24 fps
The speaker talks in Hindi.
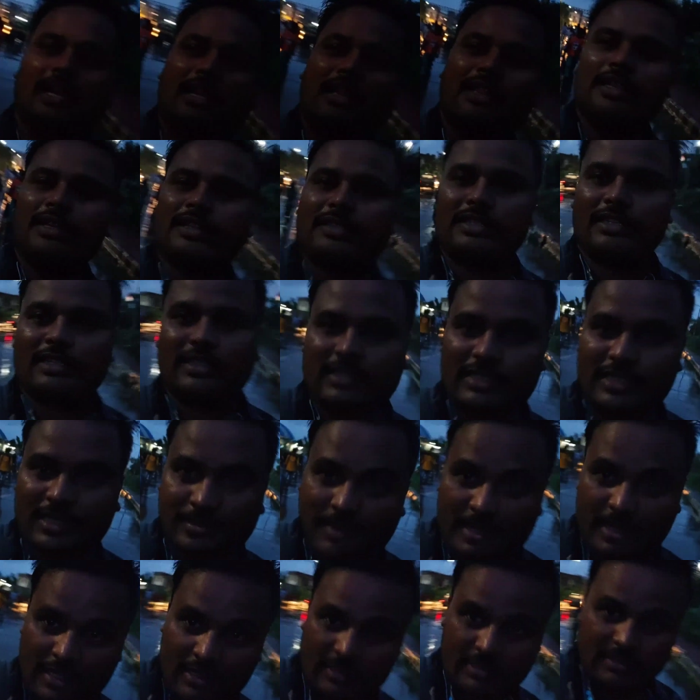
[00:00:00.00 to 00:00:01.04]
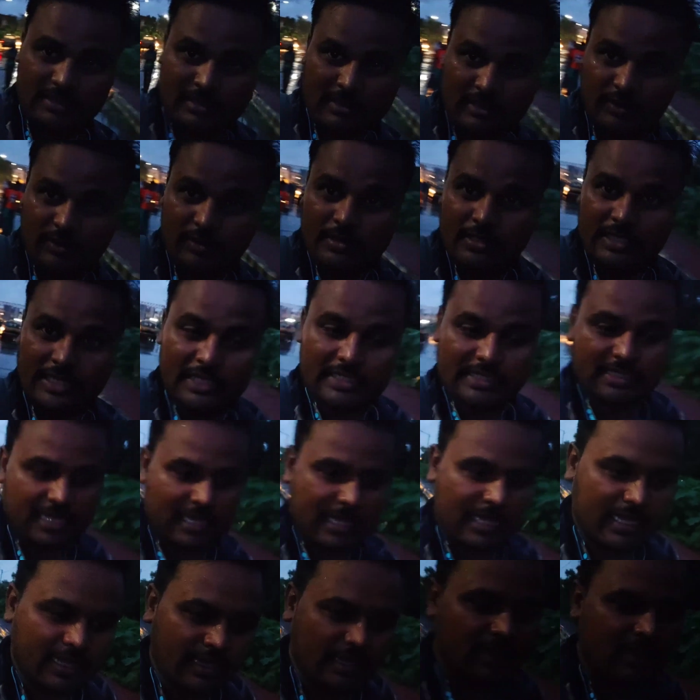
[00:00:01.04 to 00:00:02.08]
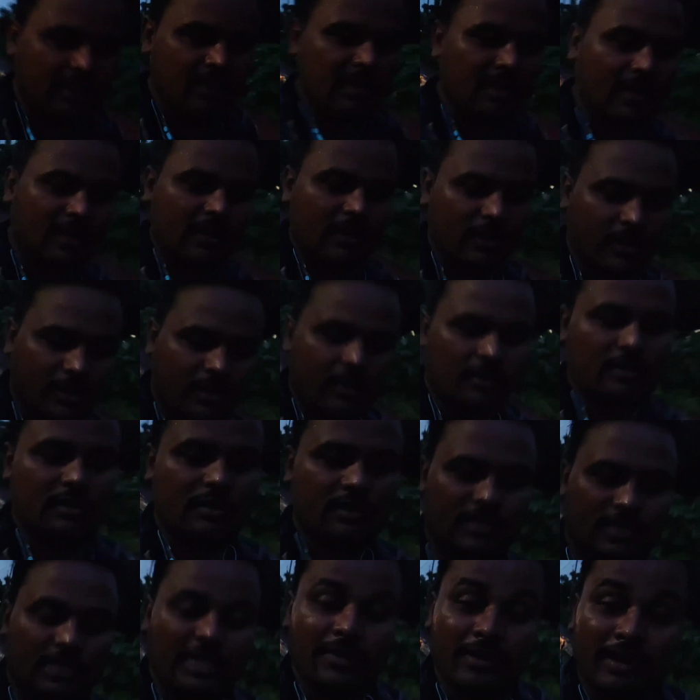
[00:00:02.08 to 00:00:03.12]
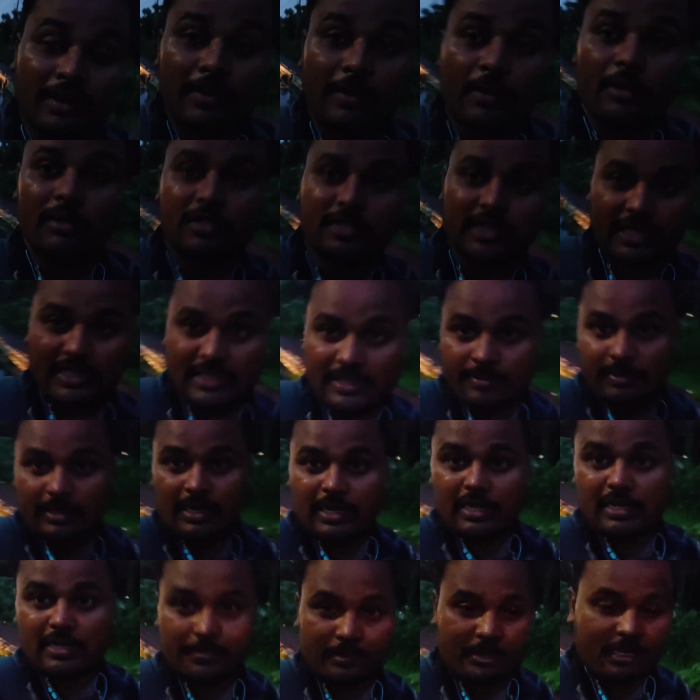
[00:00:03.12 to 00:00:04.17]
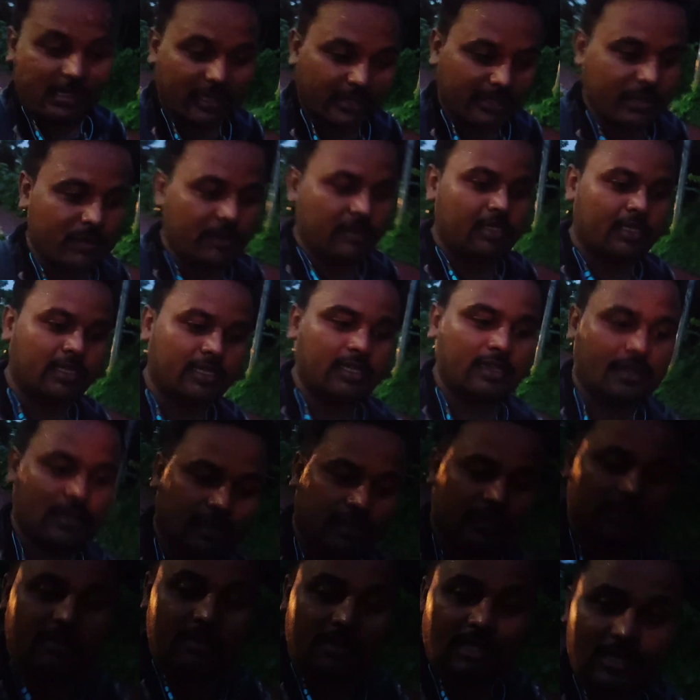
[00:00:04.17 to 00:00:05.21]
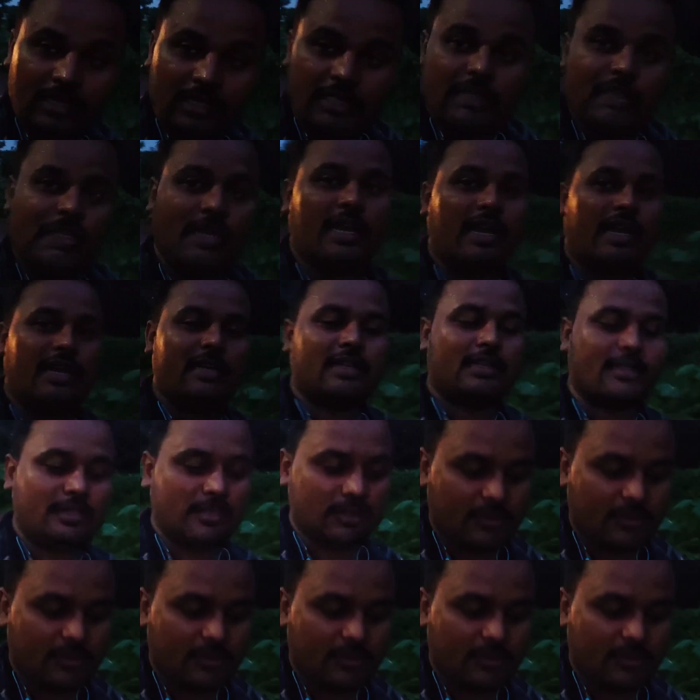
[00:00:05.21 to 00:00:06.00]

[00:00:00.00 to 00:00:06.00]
का हाल देख सकते हैं बारिश से कुछ ऐसा है और ट्रेवल ब्लॉक सही से बना नहीं पाए क्योंकि इतना नींद आ रही